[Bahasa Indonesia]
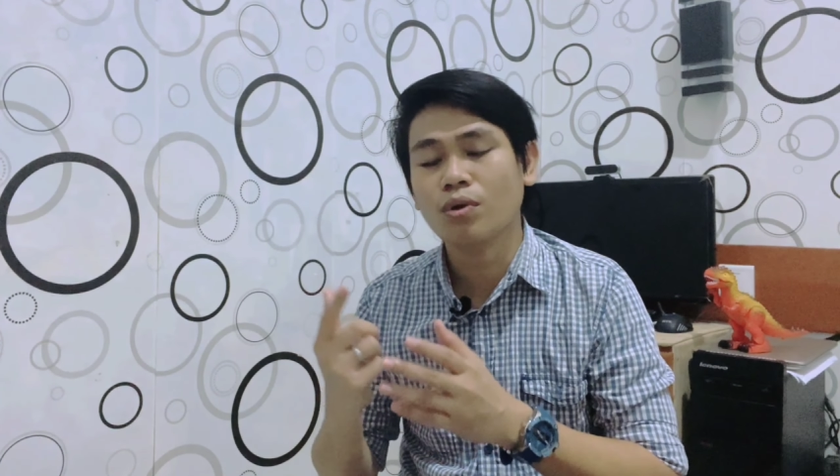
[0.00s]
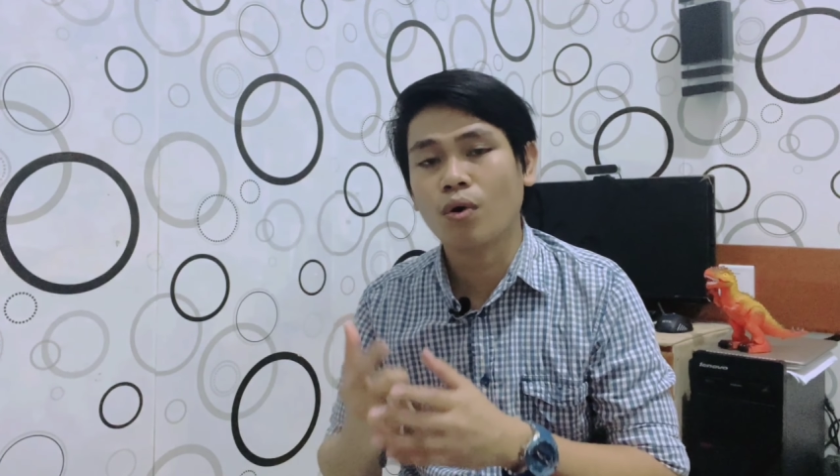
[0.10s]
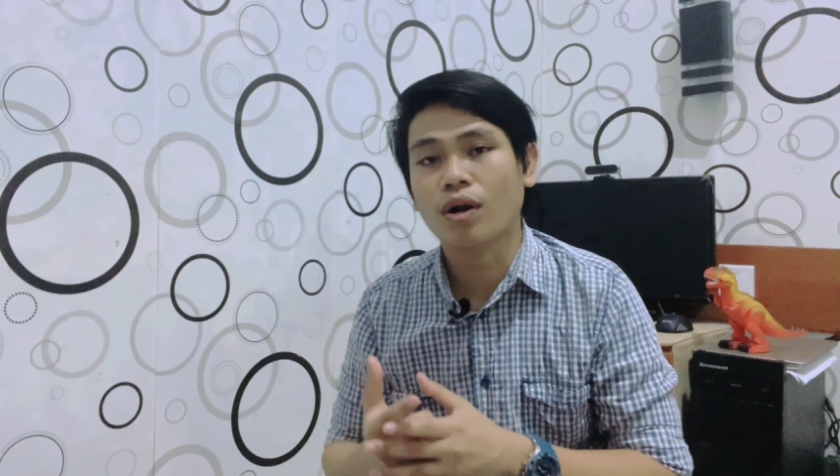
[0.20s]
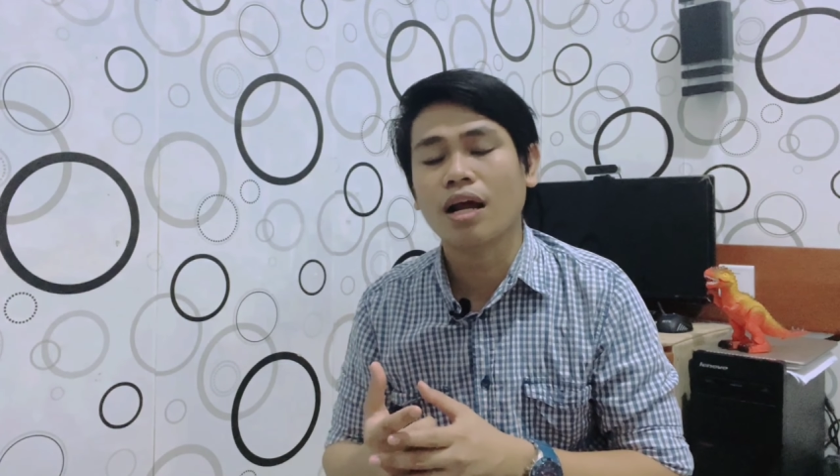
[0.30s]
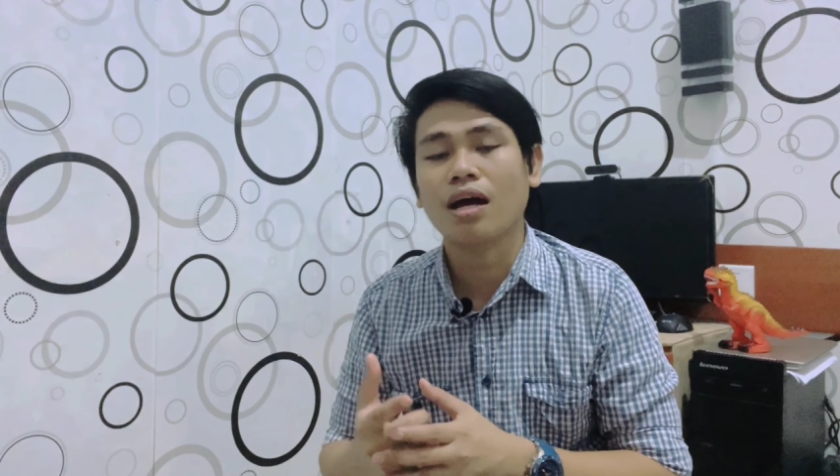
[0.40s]

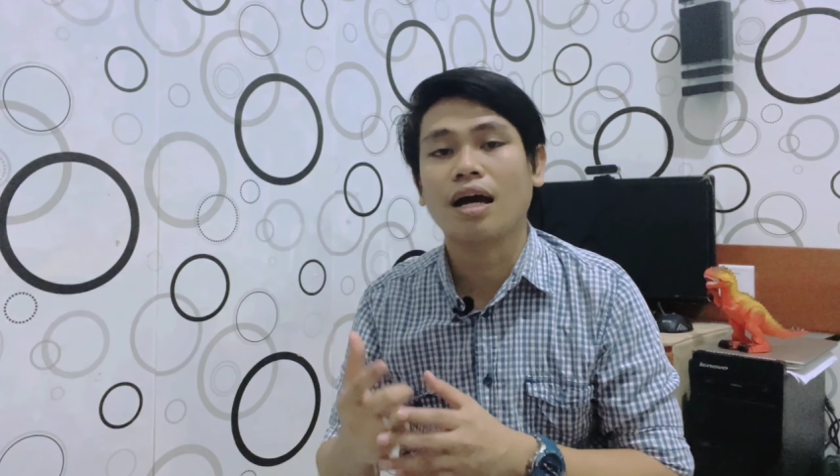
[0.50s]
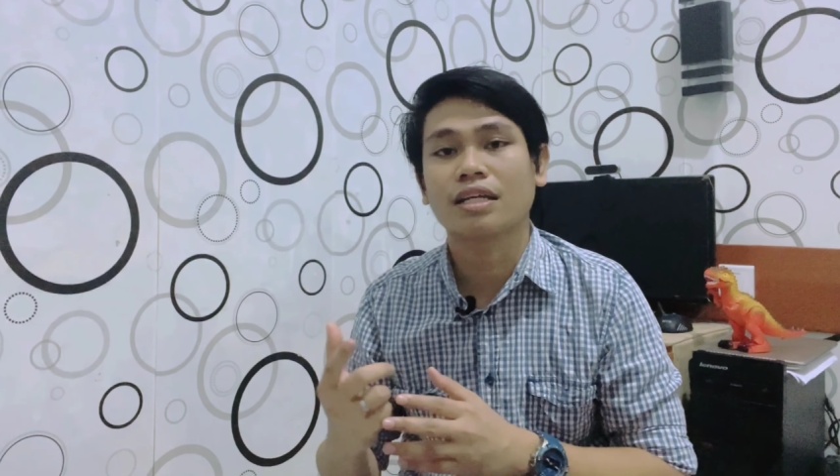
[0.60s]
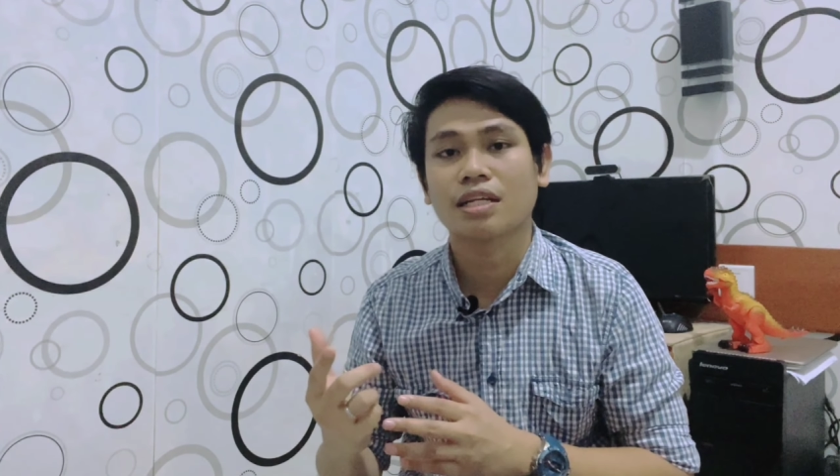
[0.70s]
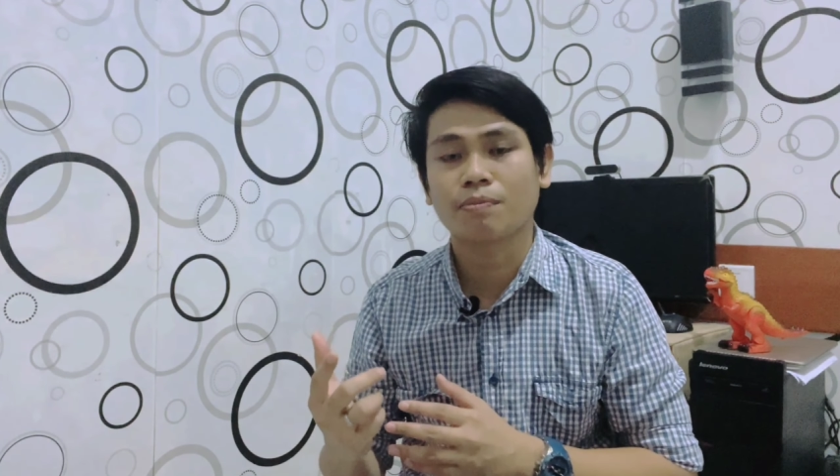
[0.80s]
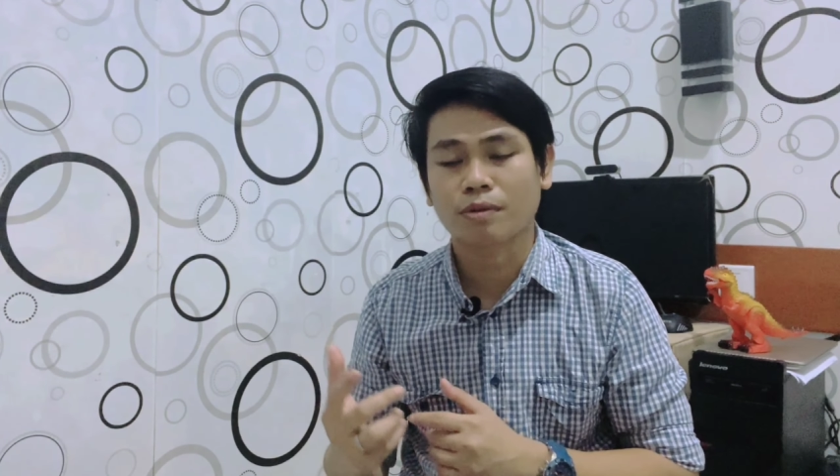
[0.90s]
orang
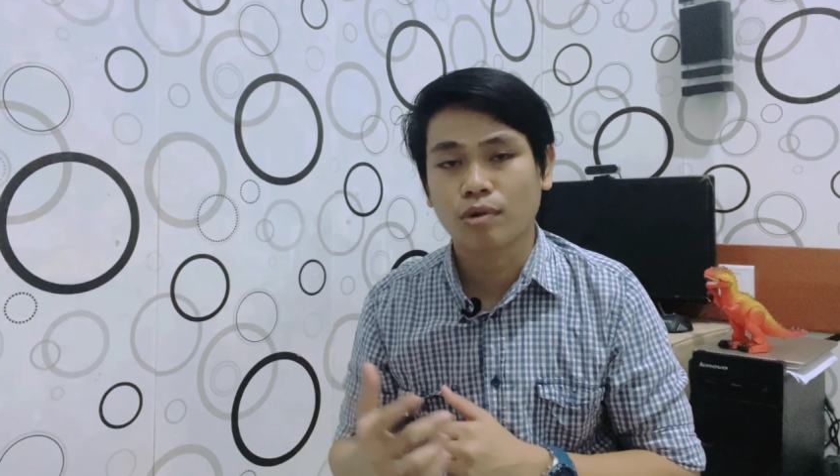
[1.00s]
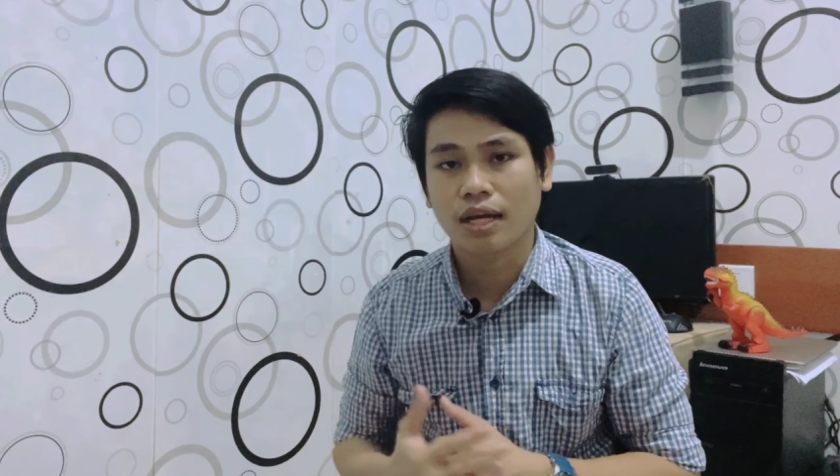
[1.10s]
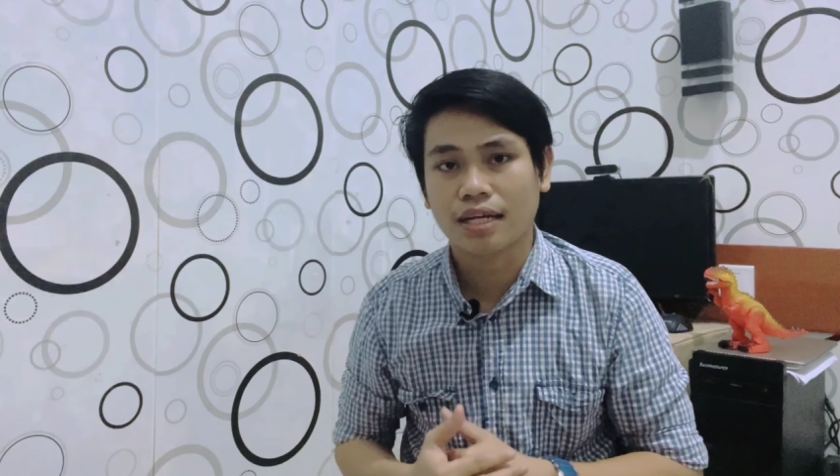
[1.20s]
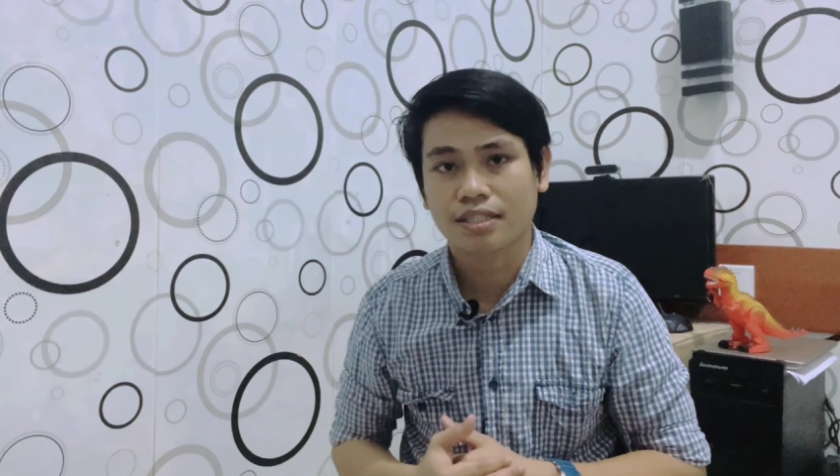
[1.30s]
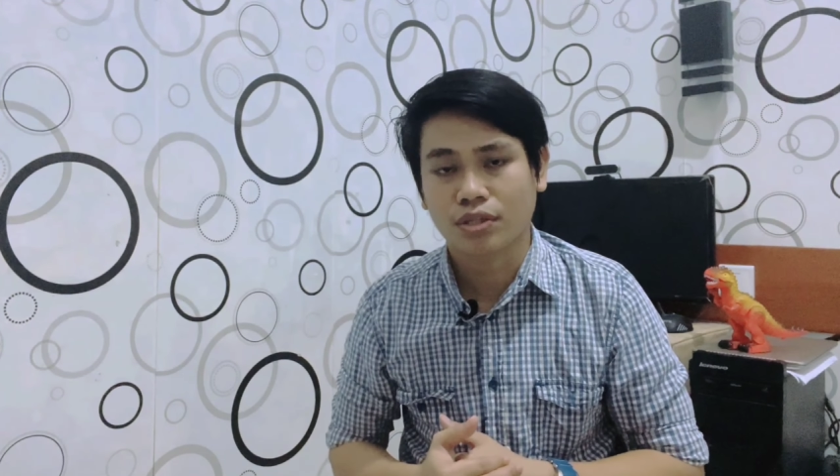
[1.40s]
hanya diperbolehkan